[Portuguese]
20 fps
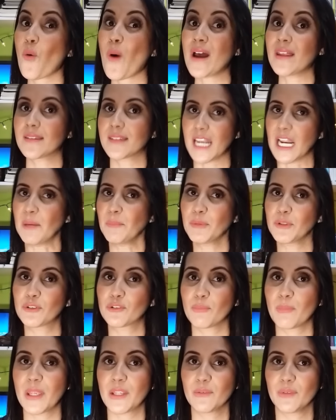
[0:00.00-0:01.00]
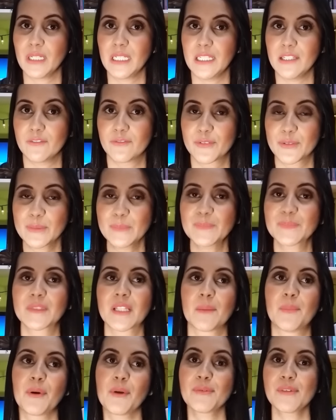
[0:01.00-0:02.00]
enquadrar muito bem o livro,
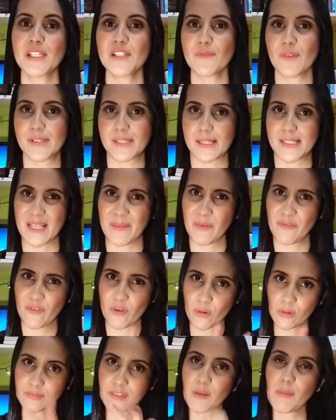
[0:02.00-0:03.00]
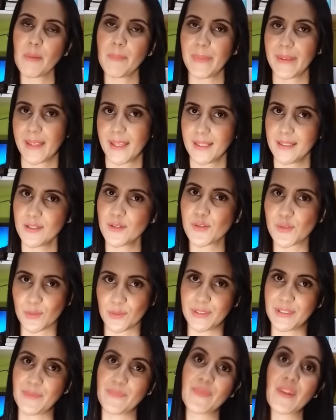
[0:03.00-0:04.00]
porque não sei se você sabe, eu vou contar uma pequena
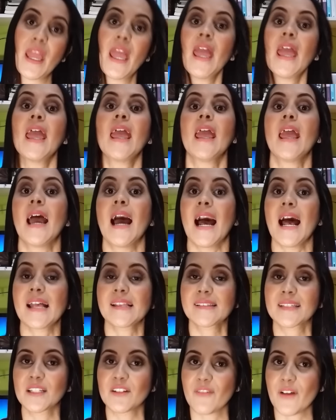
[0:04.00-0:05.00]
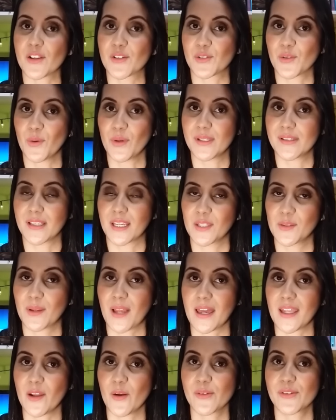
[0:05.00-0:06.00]
história. As gravações aqui do
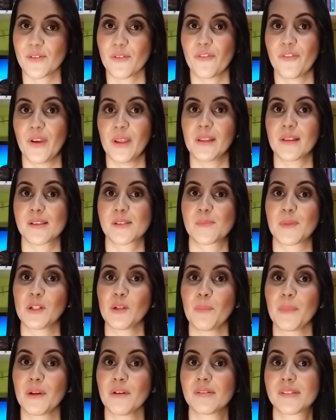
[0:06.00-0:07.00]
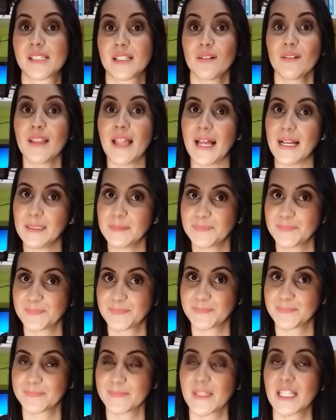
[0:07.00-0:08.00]
canal são feitas pelo meu celular,
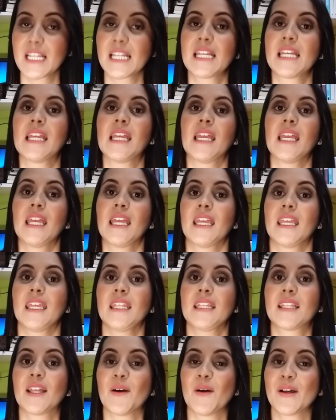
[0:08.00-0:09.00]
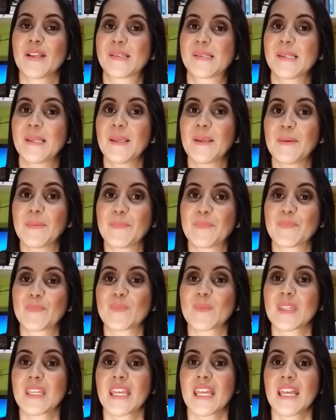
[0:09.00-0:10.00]
então assim,
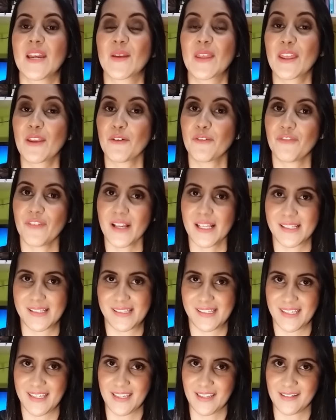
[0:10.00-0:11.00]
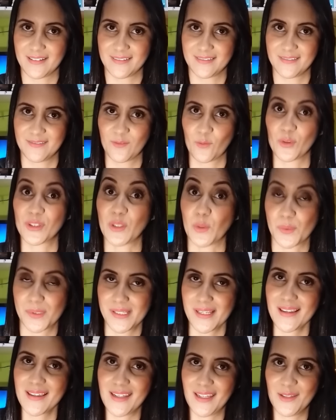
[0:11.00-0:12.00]
o que, que eu fazia? Vou contar um
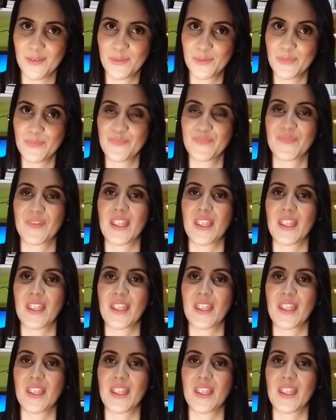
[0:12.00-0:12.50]
segredo.